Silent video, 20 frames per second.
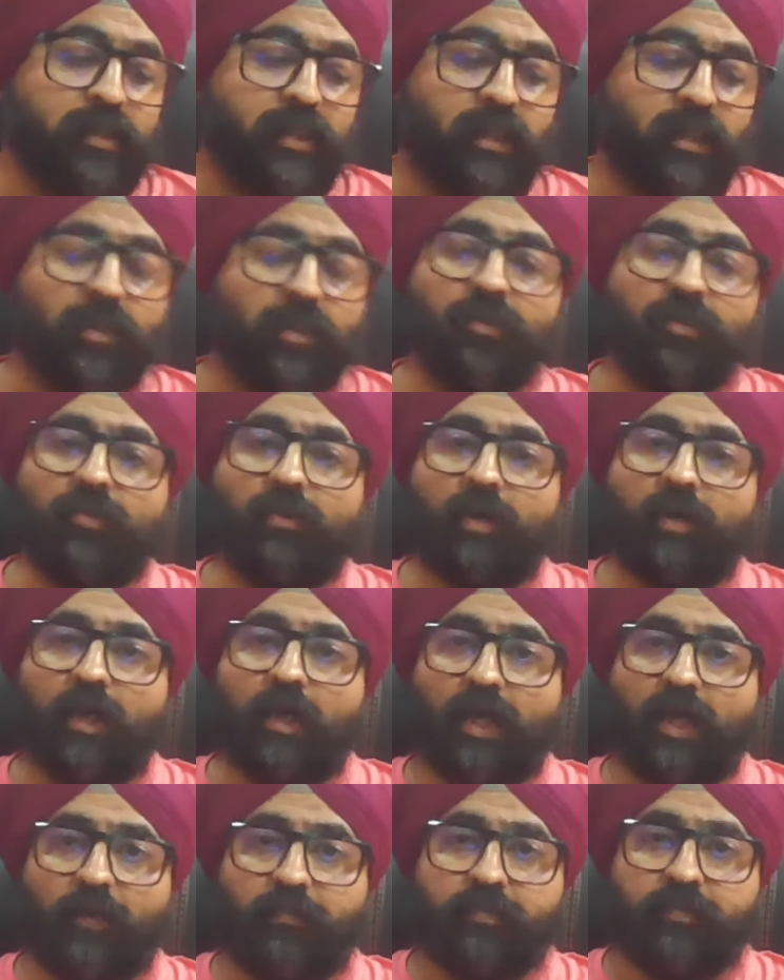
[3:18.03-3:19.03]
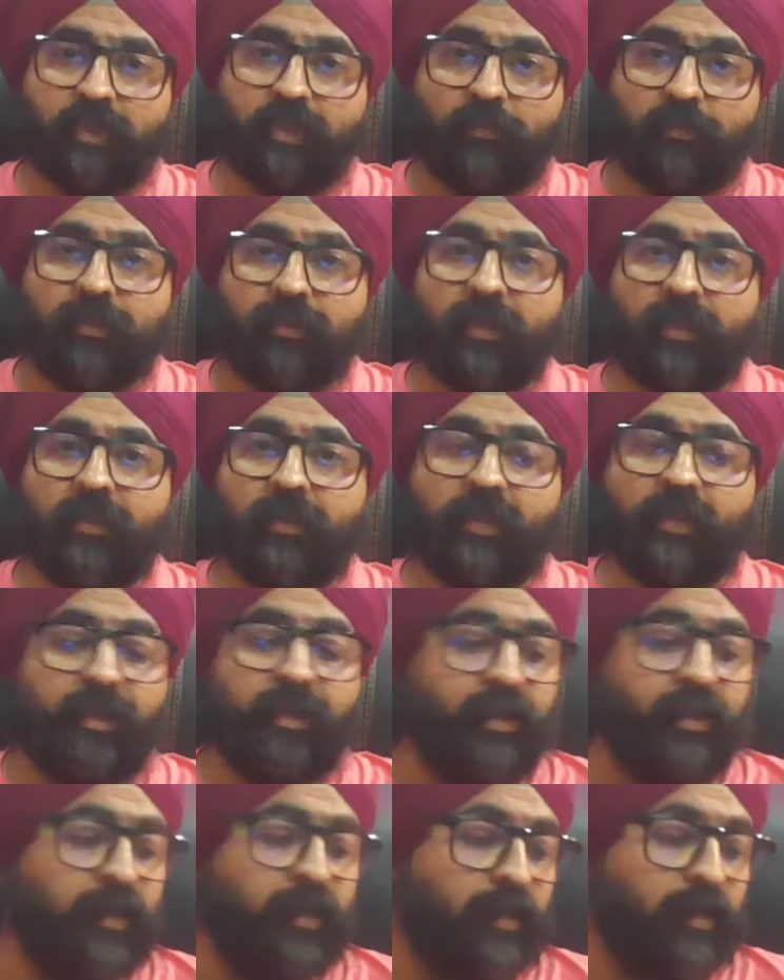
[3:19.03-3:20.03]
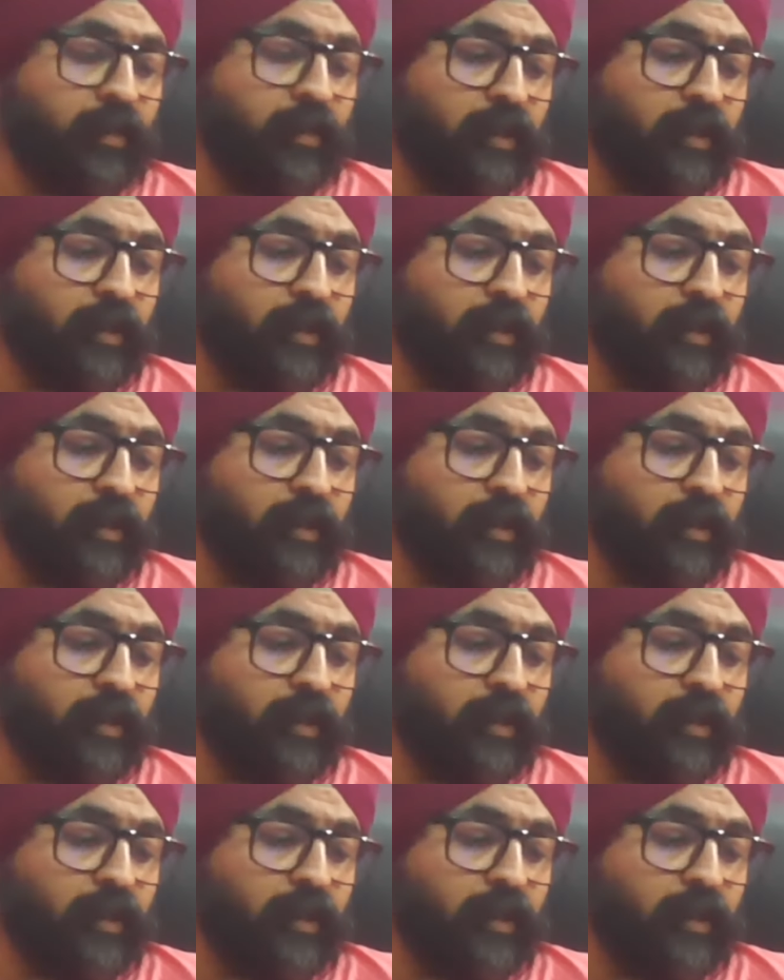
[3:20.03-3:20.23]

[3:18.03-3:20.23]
साथियों आप सब जानते हैं कि